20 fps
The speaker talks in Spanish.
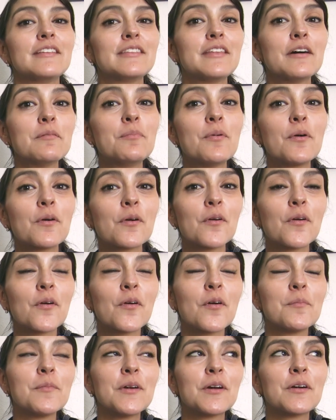Está un poco
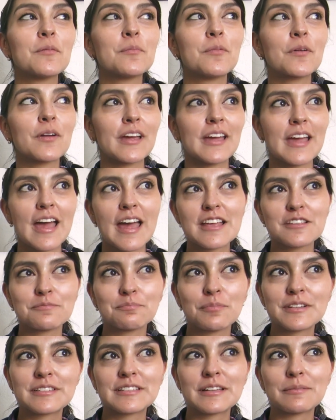cómico porque ya
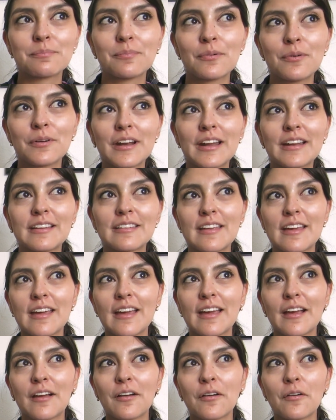después
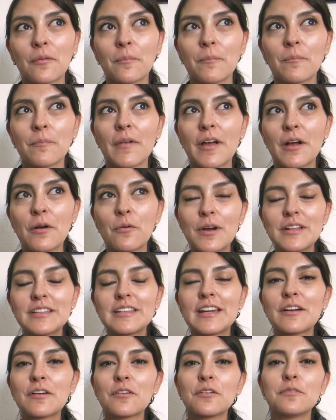se
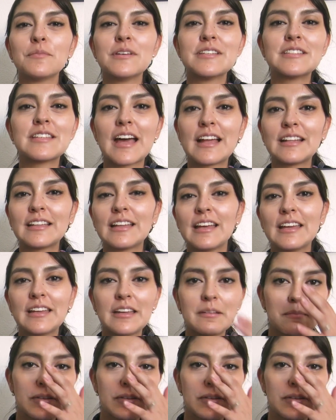encuentran con Misande y